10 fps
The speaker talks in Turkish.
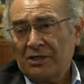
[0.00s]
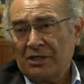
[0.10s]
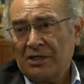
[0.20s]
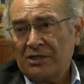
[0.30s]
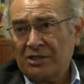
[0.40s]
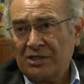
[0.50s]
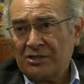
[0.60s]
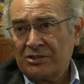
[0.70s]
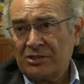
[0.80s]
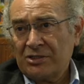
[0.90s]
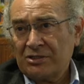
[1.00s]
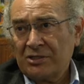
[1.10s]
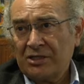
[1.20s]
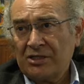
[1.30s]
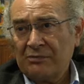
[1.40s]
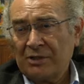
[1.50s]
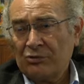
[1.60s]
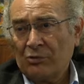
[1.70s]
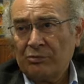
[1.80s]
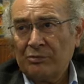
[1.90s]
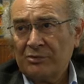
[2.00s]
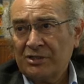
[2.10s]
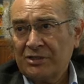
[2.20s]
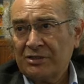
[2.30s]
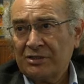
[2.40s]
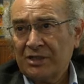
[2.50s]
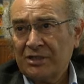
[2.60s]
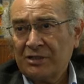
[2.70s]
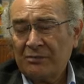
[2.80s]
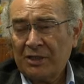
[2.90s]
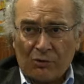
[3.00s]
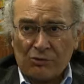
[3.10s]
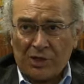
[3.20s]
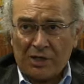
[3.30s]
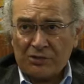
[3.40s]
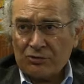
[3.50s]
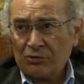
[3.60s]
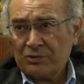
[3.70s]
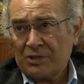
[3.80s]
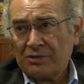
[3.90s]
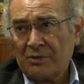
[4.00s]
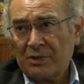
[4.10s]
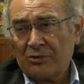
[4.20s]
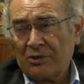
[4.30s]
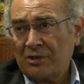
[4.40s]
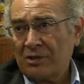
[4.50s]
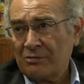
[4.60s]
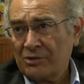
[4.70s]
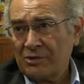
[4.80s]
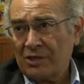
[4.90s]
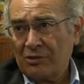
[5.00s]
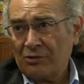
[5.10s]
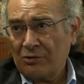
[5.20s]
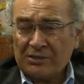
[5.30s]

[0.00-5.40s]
gelecek için riske girmek, toplum için riske girmek onlara çok saçma geliyor, anlamsız geliyor.